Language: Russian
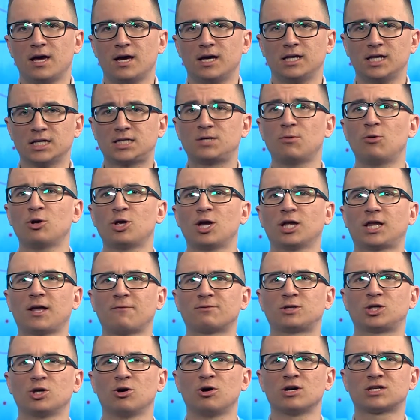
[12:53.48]
И на сегодня
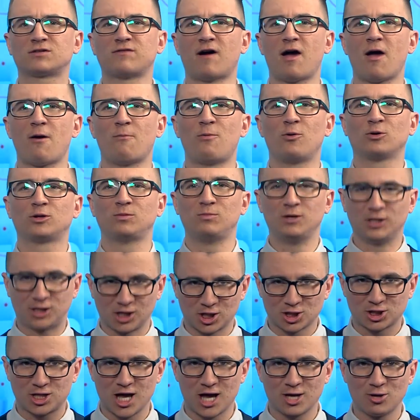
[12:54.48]
это все. С вами был
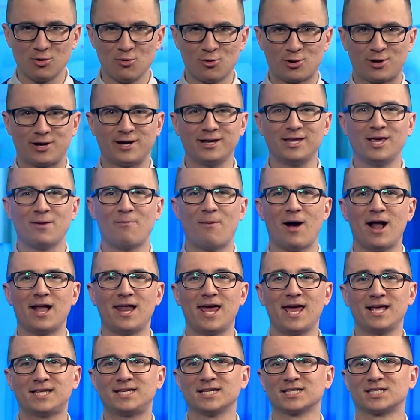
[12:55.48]
Дмитрий Жданюк. Не
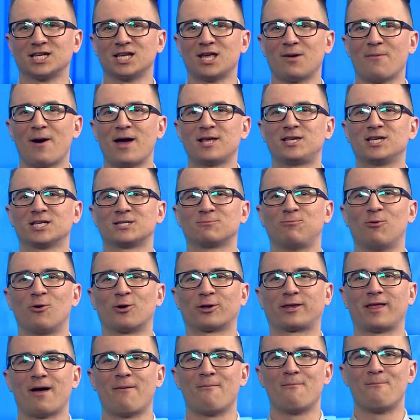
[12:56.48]
болейте, занимайтесь
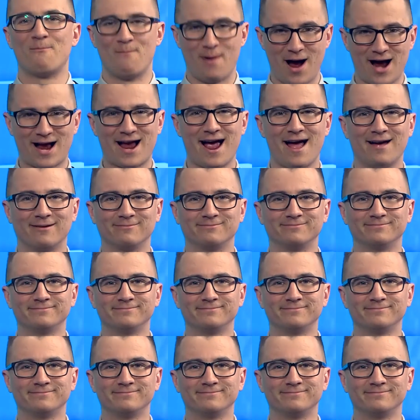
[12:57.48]
спортом. Пока!